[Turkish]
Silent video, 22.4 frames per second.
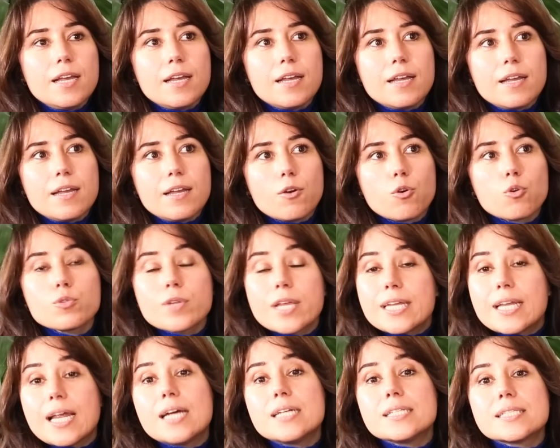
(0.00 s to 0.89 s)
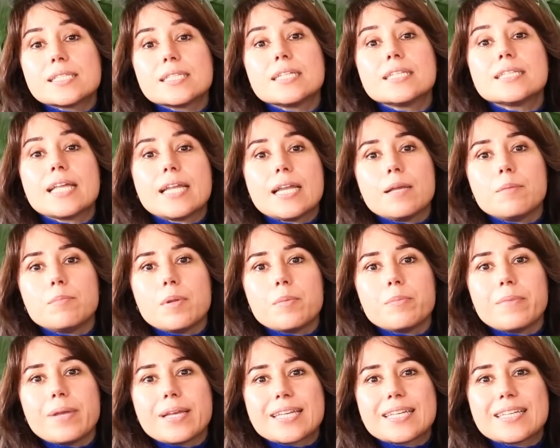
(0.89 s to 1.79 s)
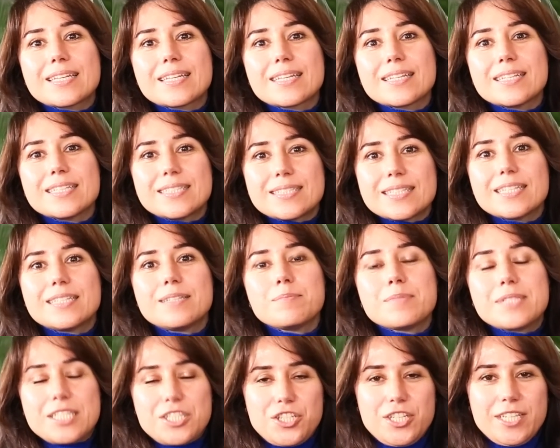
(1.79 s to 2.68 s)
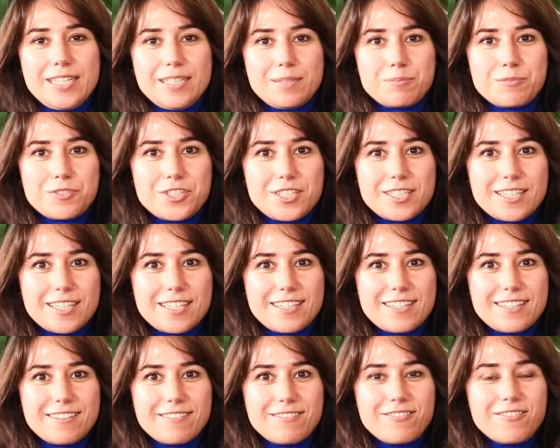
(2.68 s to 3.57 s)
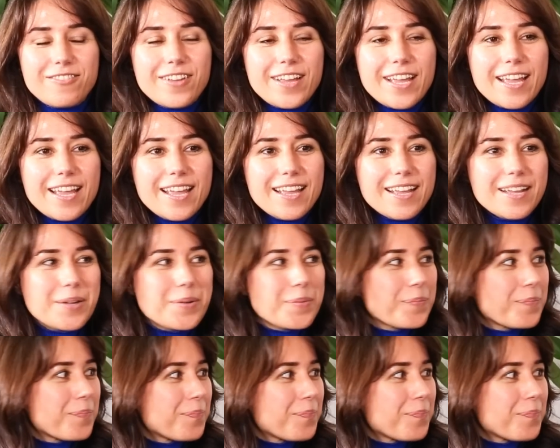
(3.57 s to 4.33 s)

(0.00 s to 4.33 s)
e, onun enerjisini deneyimlemek istediğimiz için gitmiştik. Bence Ve...